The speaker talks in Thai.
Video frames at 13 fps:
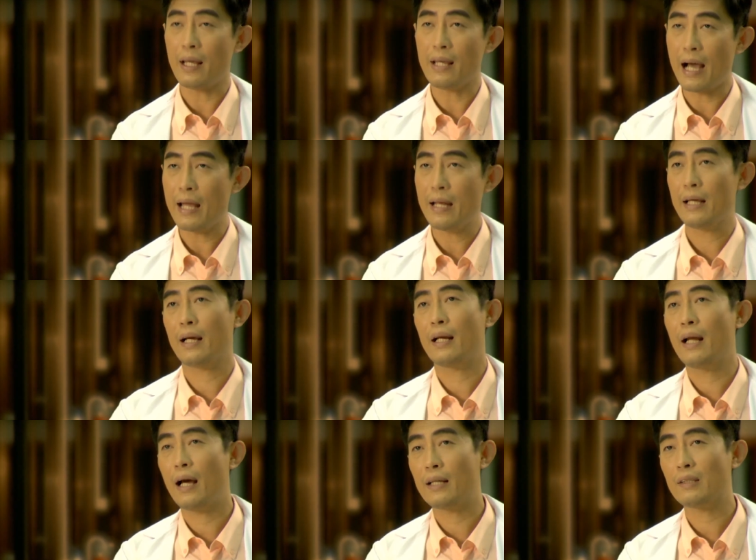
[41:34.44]
ใหญ่ๆในการ
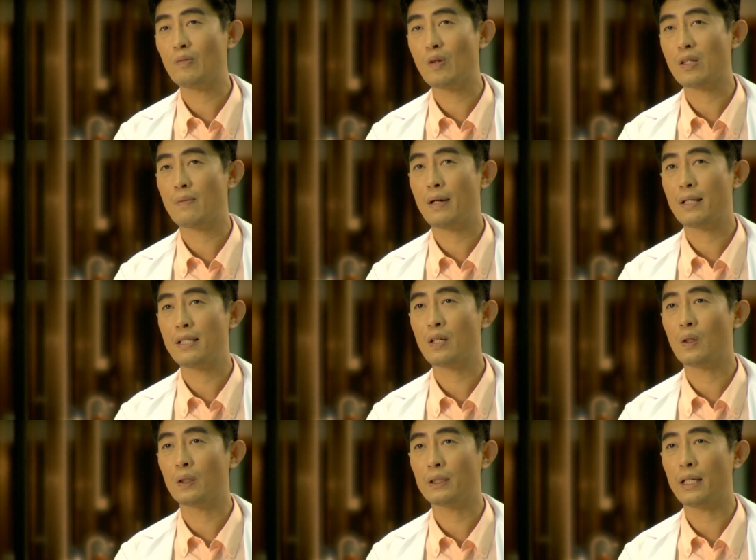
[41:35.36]
หาจำนวนสมาชิก
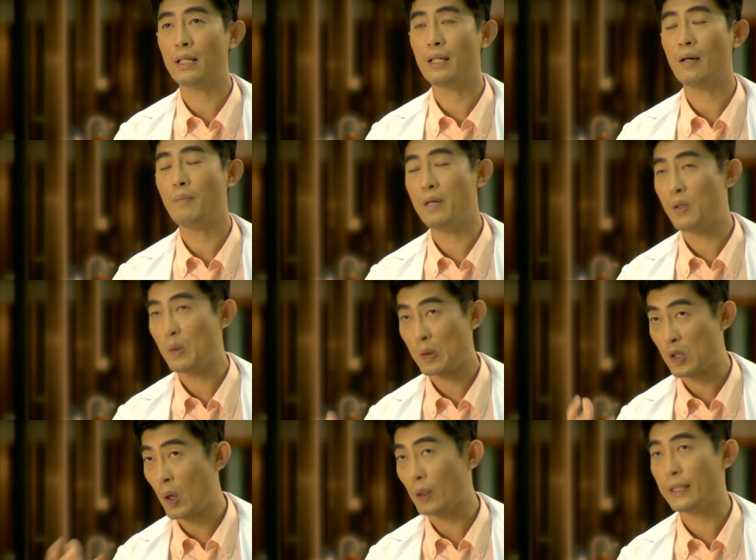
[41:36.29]
ของเซตเนี่ยมีอยู่
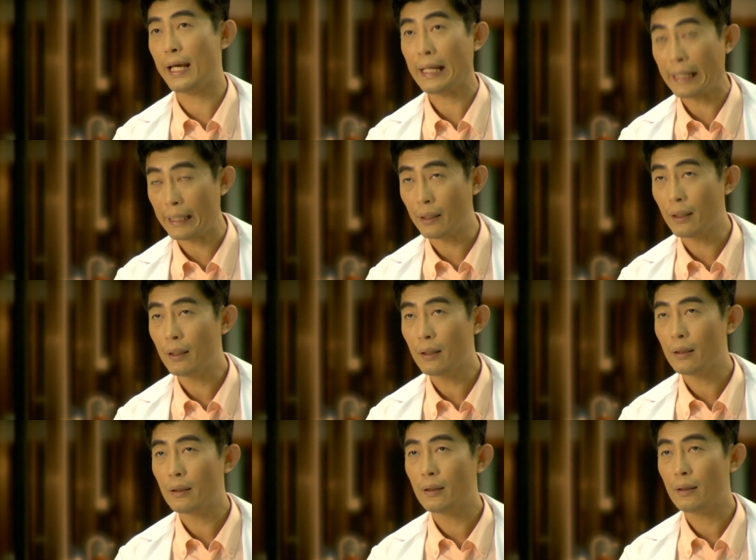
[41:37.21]
2 เทคนิค
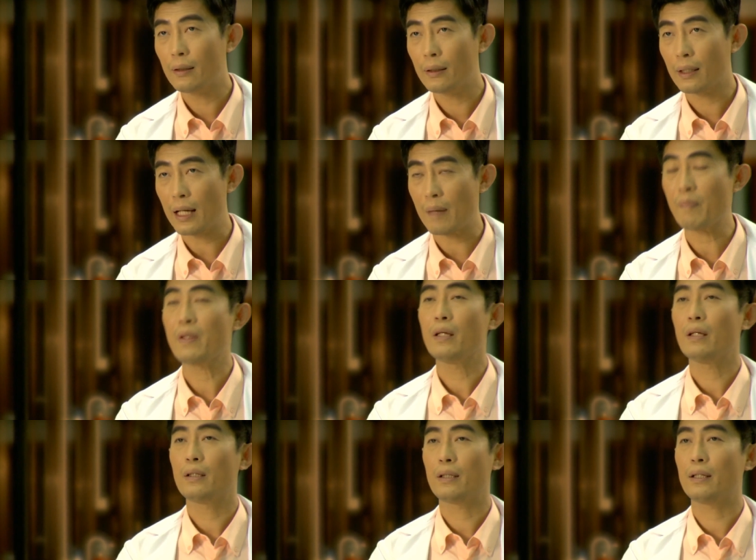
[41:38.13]
นะครับ
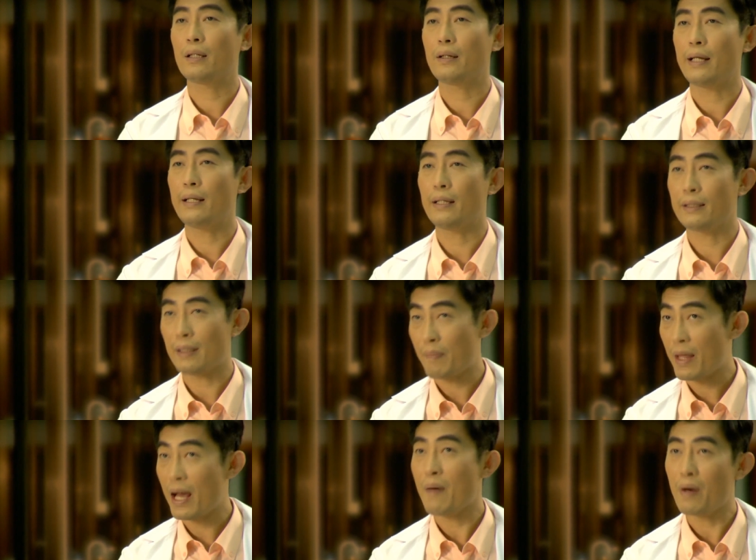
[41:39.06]
ท่านนักเรียนยัง
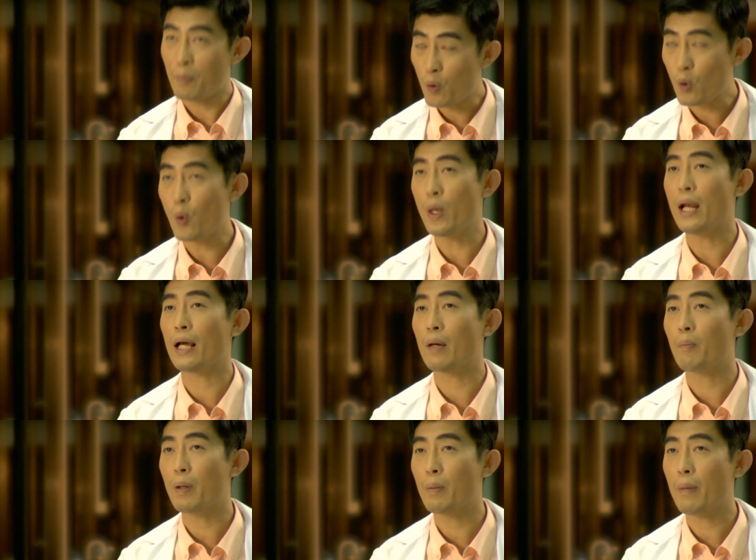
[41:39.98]
จำได้ว่าเราพูดคุยอะไรกั
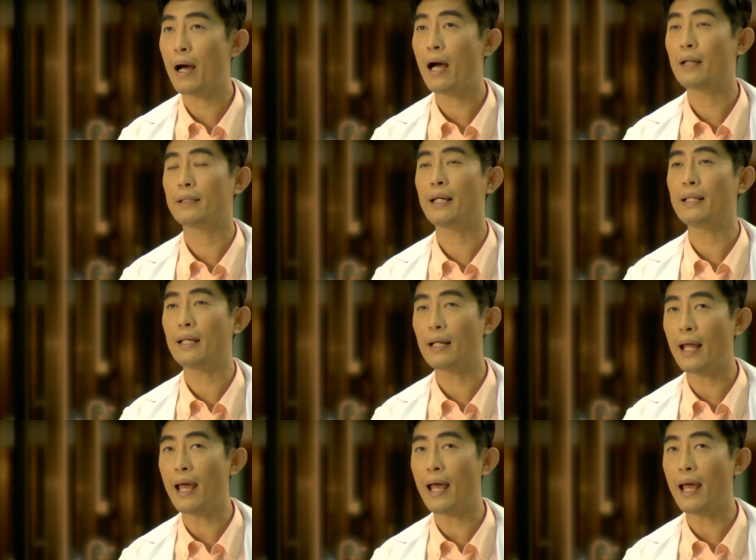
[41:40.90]
นไปบ้าง เทคนิค